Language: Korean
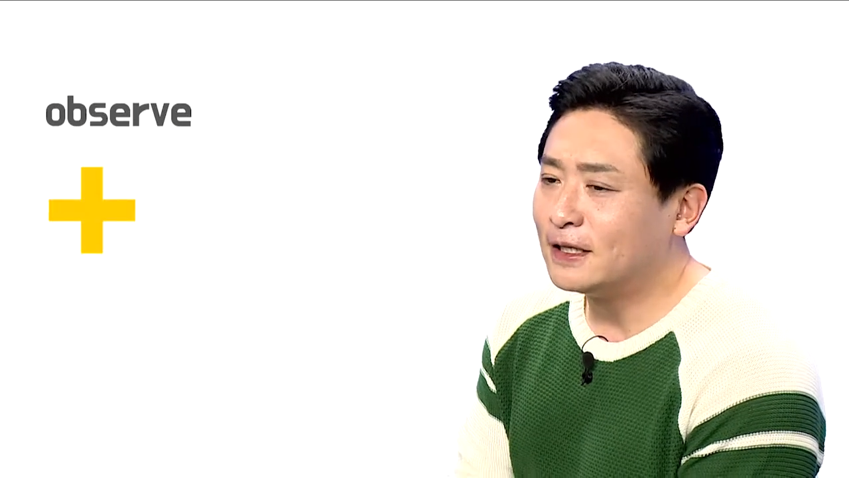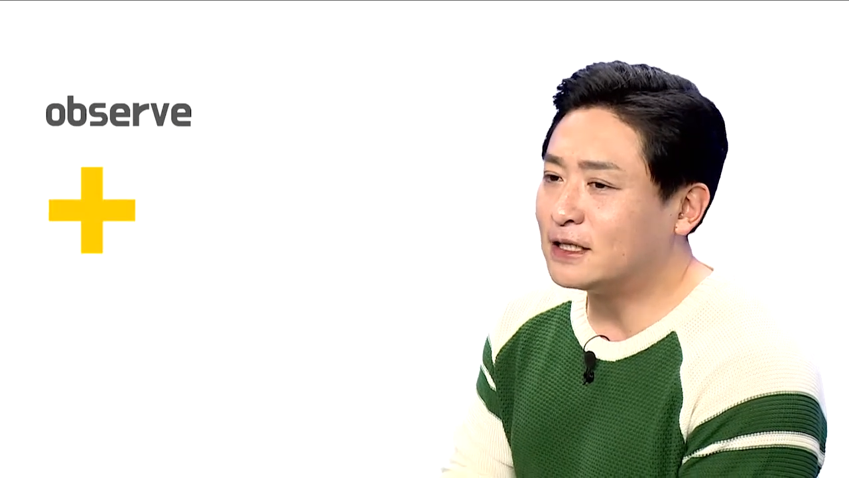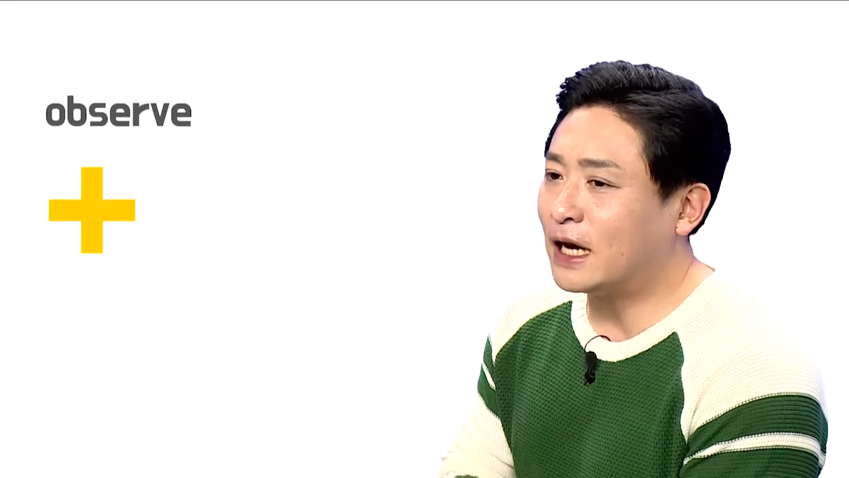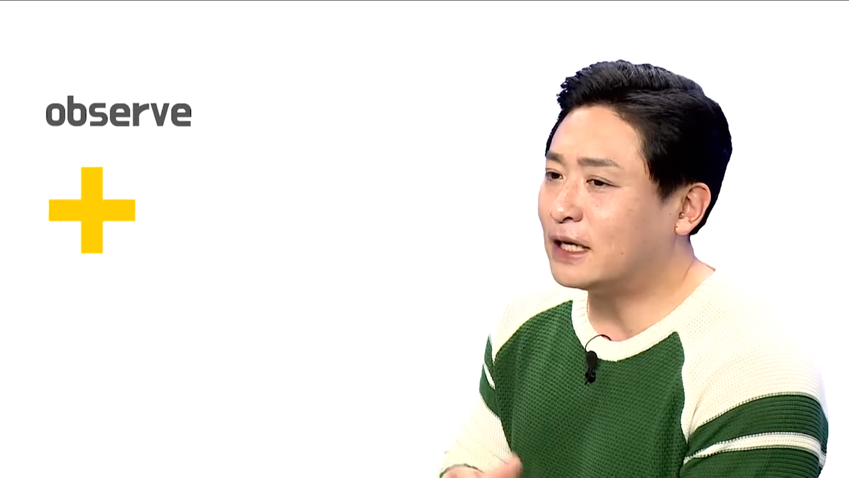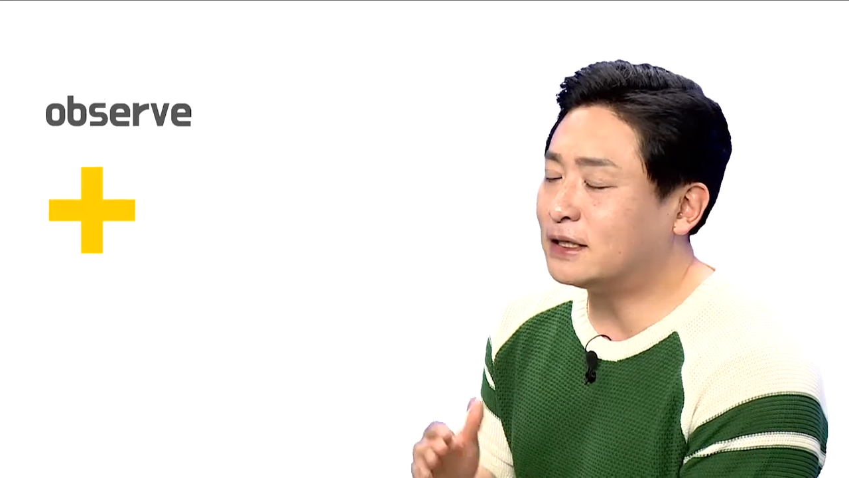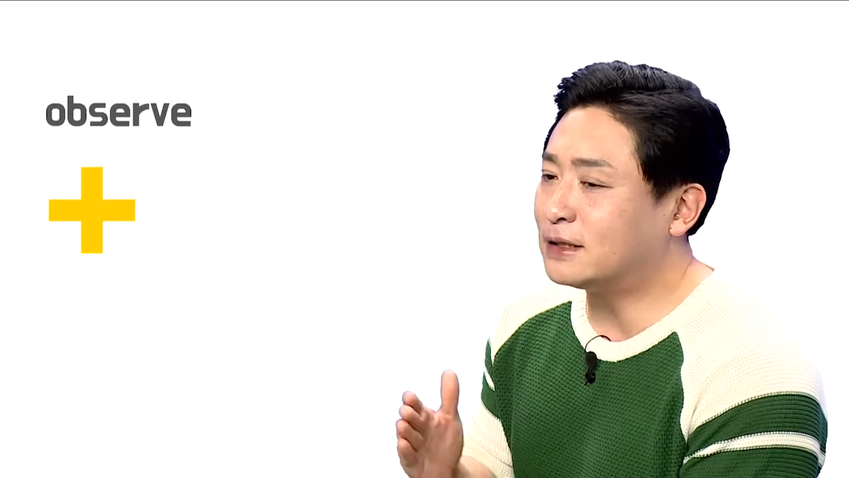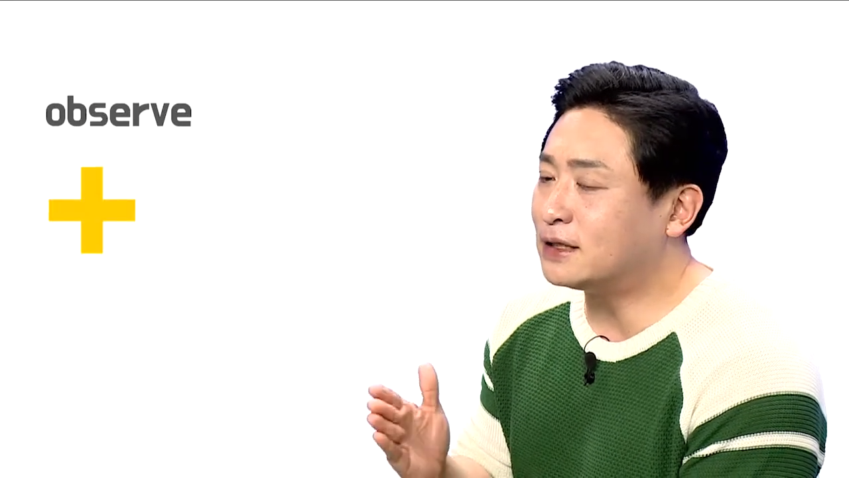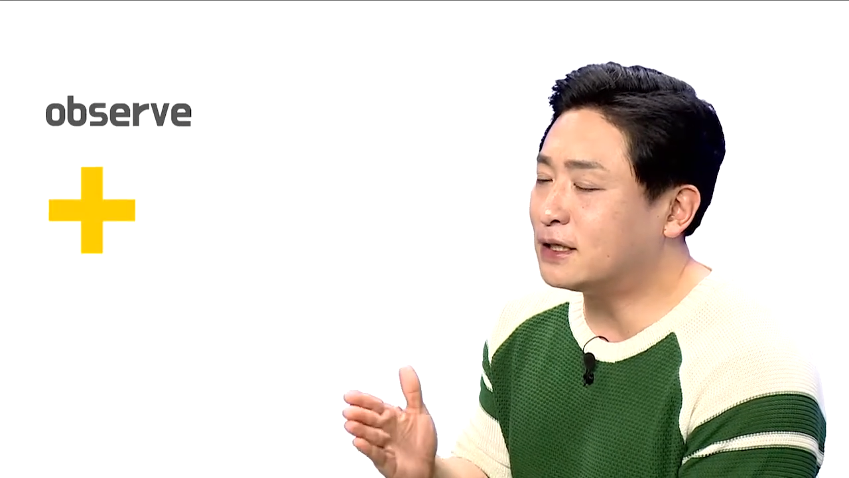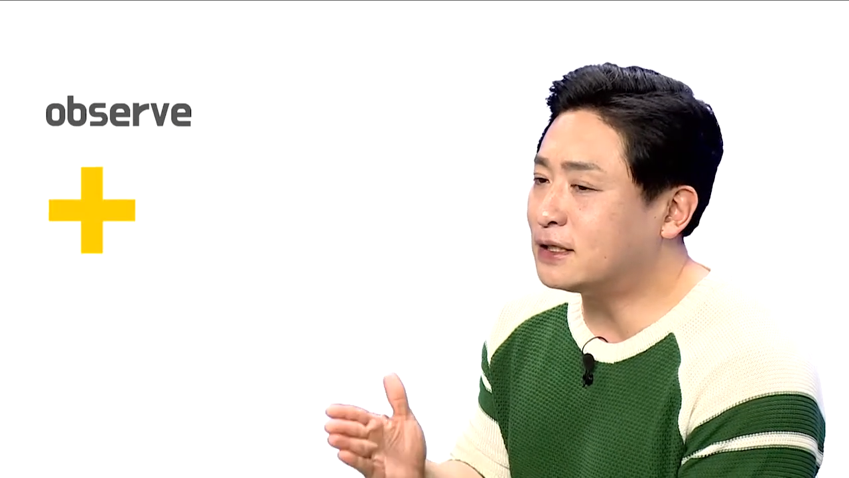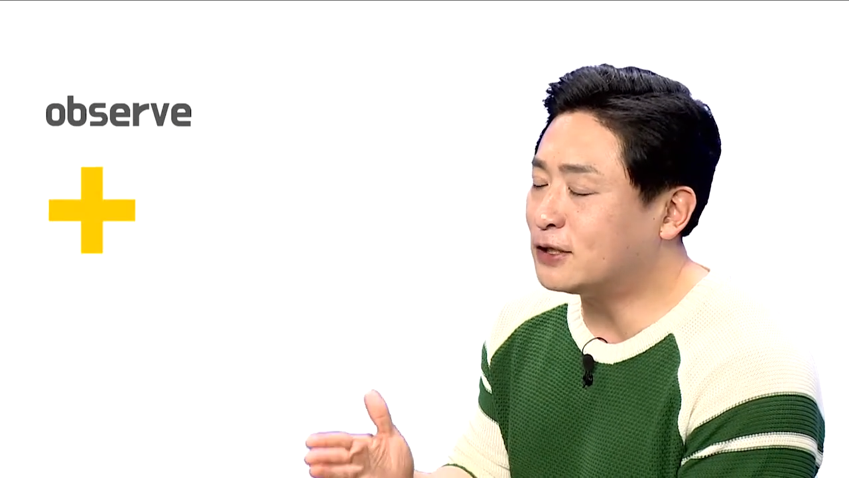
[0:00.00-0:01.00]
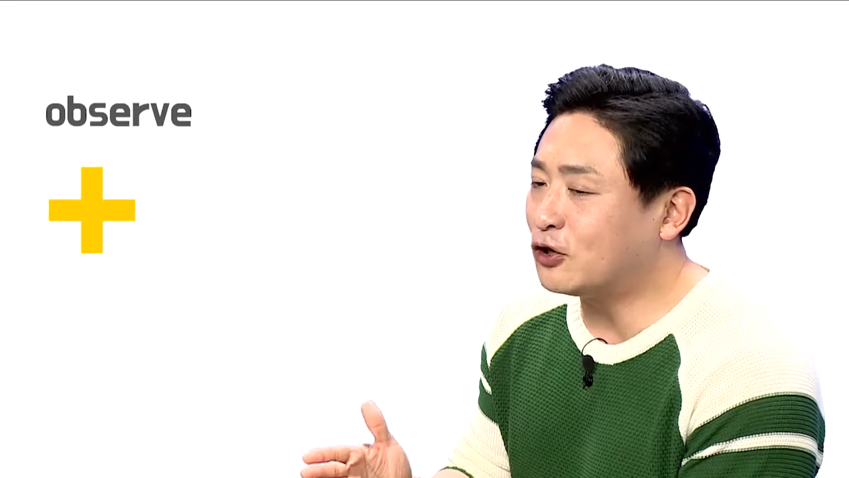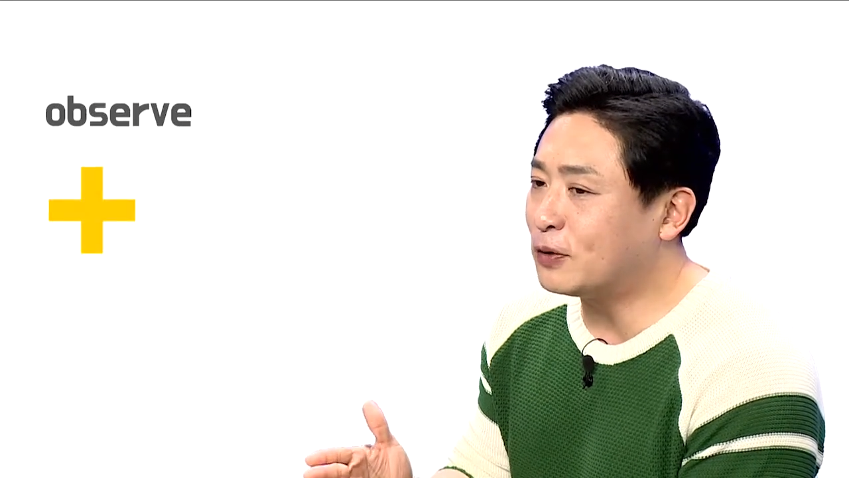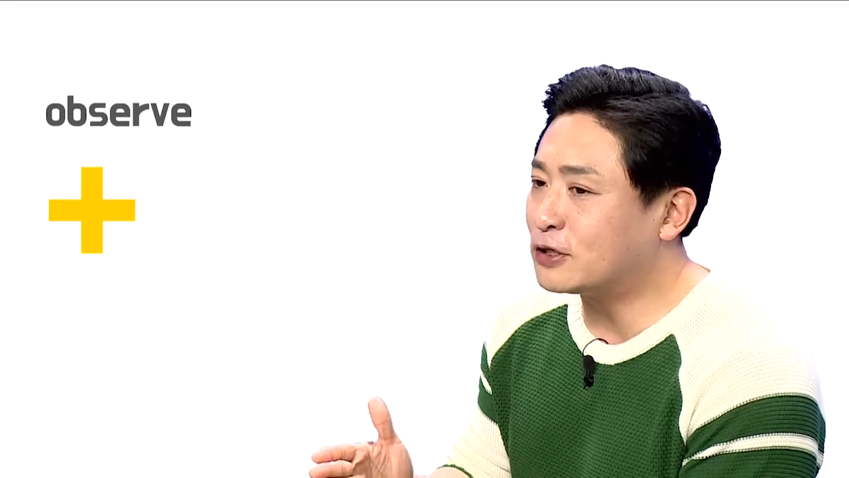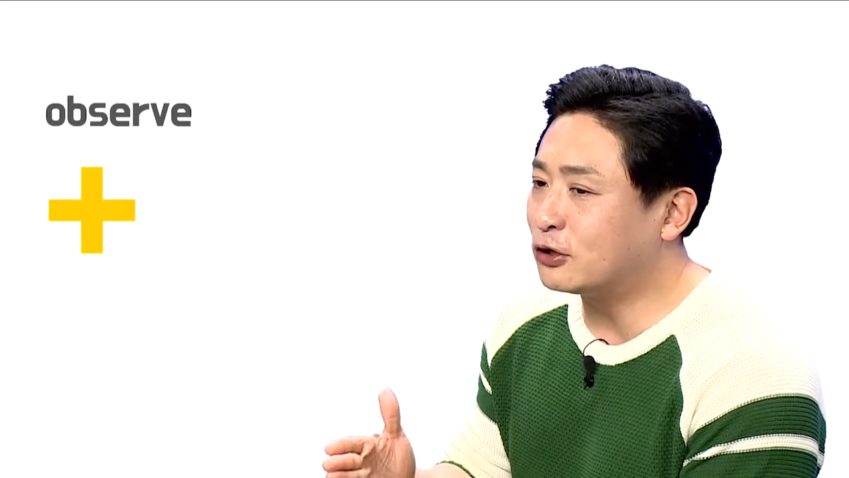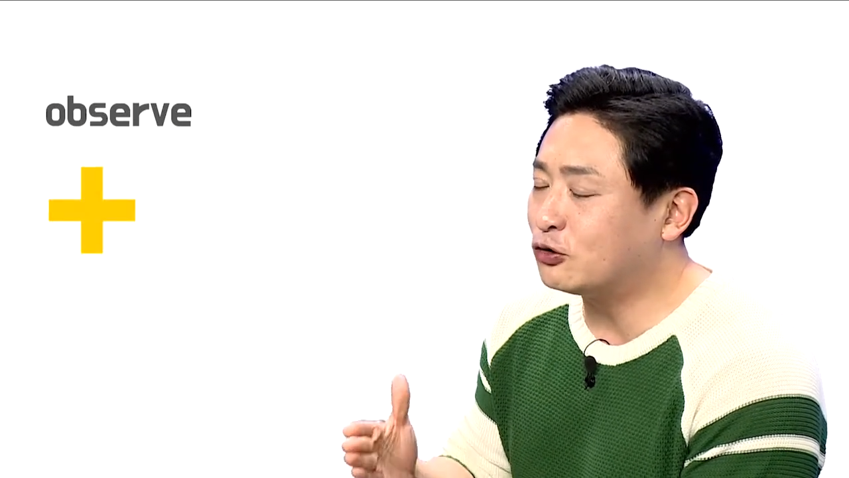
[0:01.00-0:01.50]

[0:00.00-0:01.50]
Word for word: 자, 실제 시험에서